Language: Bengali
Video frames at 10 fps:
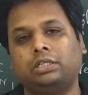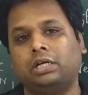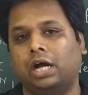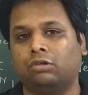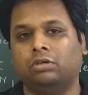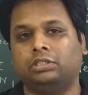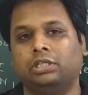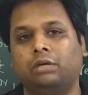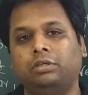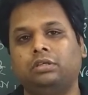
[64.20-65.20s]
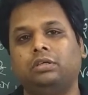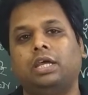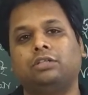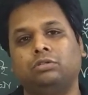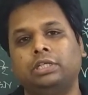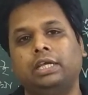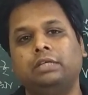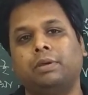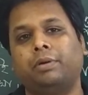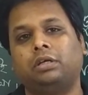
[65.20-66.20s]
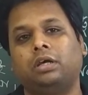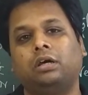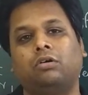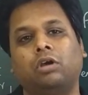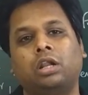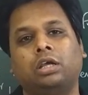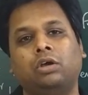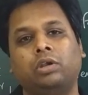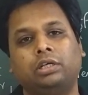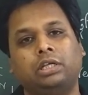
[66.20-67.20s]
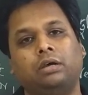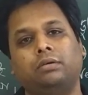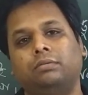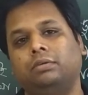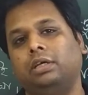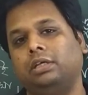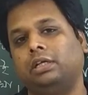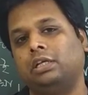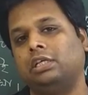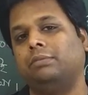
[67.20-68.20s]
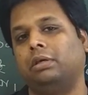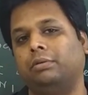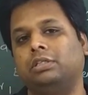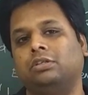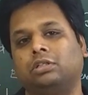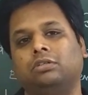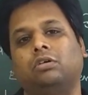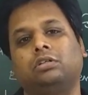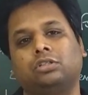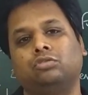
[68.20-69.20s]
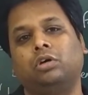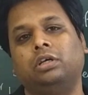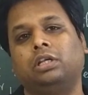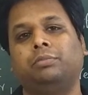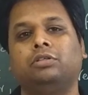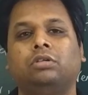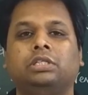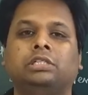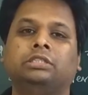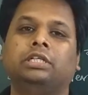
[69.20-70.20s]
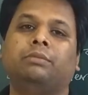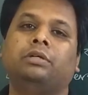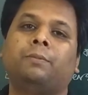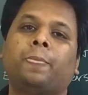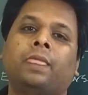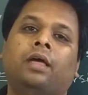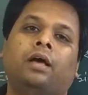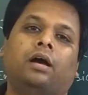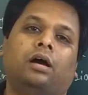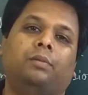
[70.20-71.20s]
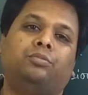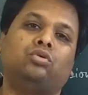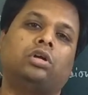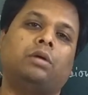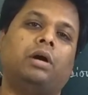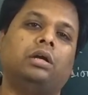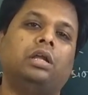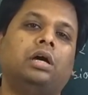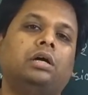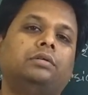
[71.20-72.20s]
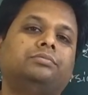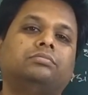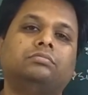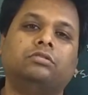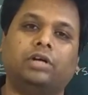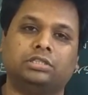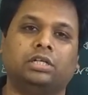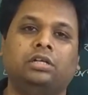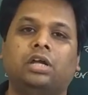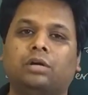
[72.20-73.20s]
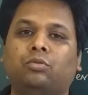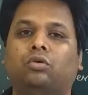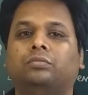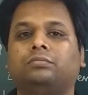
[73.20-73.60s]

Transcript: একটা কারণ আছে আমি অ্যাকচুয়ালি এই ব্যাপারটা করার আগে অনেকটা এটা নিয়ে ভেবেছি আর কি অনেকটা সময় এটার পেছনে দিয়েছি যে আমি পুরোটা বাংলা ভার্সানেই রাখবো